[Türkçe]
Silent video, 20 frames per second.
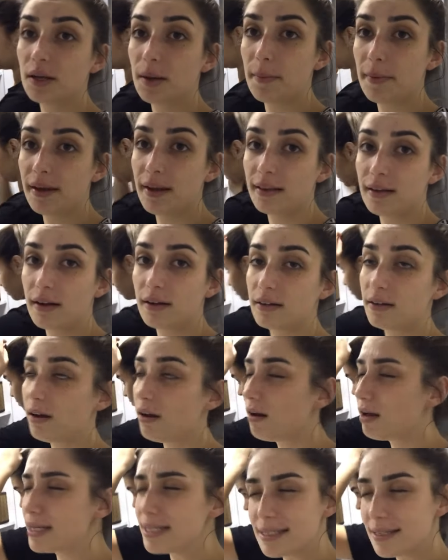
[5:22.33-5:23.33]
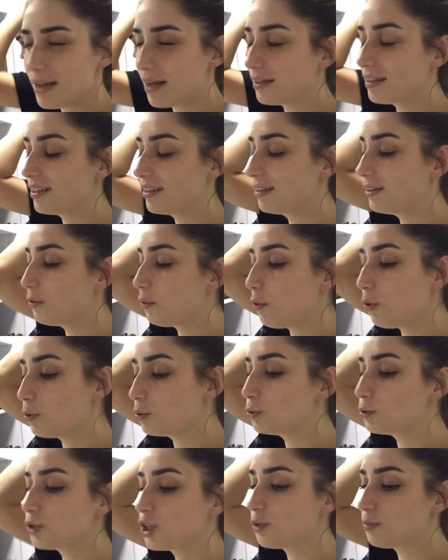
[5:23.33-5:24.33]
kameralarda asla dedi
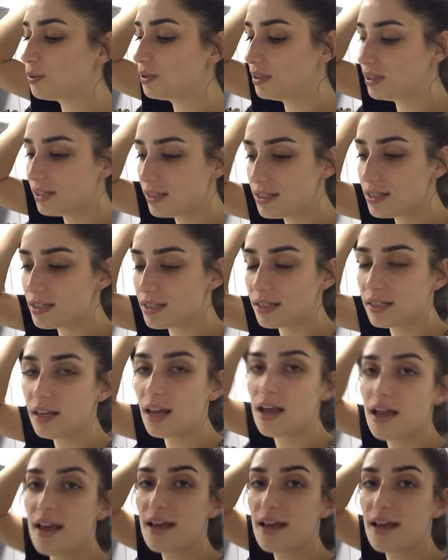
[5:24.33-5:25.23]
olduğun gibi değilsin.